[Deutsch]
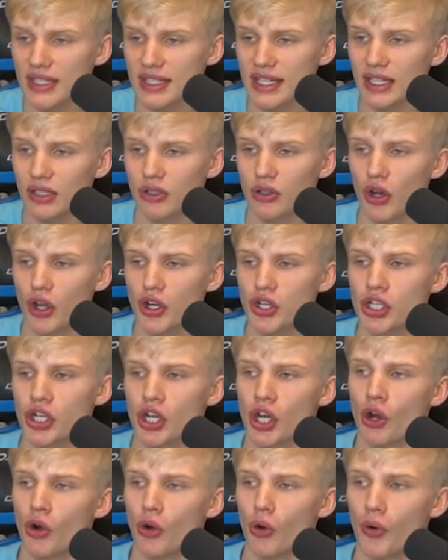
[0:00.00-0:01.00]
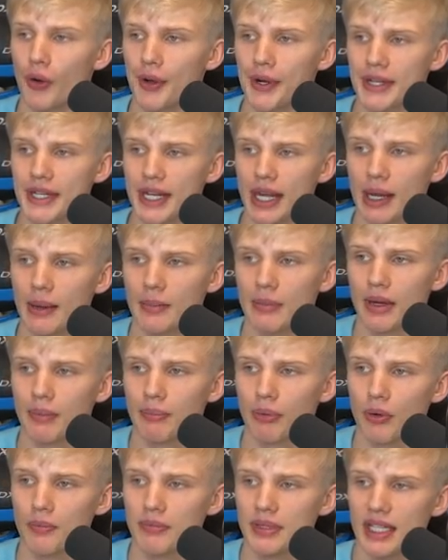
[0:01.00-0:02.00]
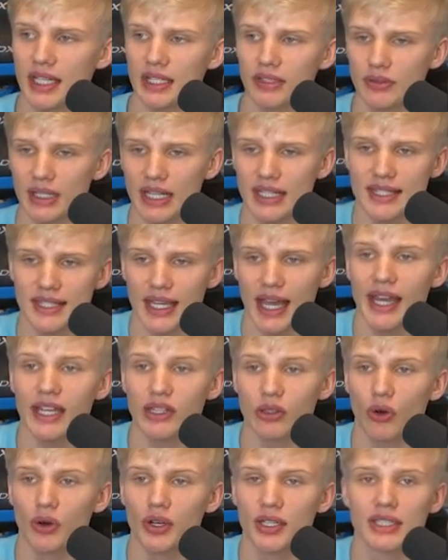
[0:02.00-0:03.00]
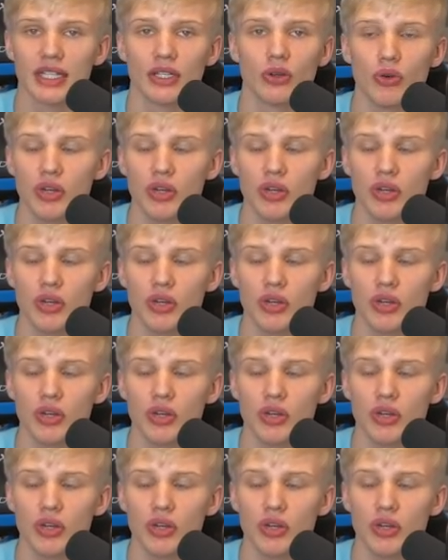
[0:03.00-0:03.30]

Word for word: ihr sehen könnt und ähm, probiert oder zeigt euch den